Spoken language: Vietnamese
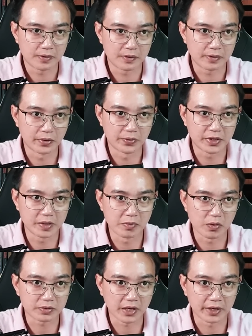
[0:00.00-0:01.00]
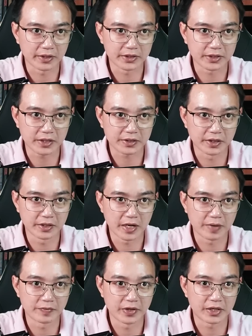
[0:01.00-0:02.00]
đối với một thằng đã xác định
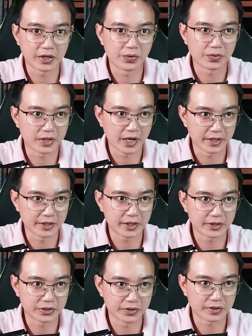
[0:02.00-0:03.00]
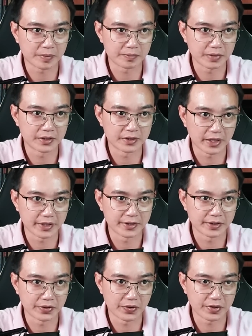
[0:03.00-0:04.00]
làm việc lâu dài ở cái xứ tâm linh này như
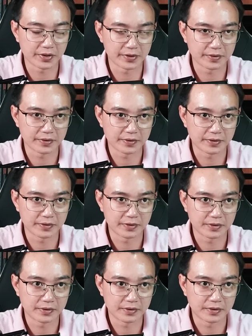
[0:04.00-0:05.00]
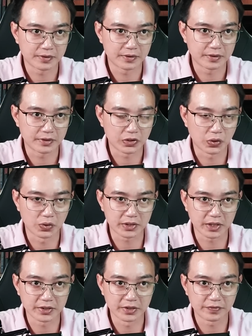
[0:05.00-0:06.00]
nó đó, khó
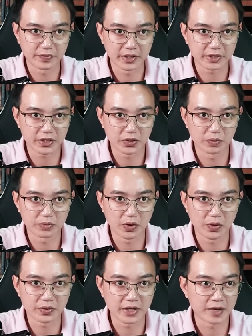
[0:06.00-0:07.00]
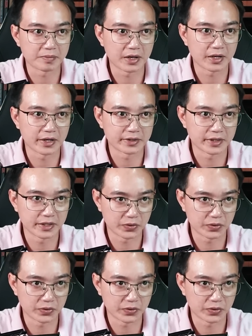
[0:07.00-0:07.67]
tránh được việc sẽ đụng độ vài ba lần đến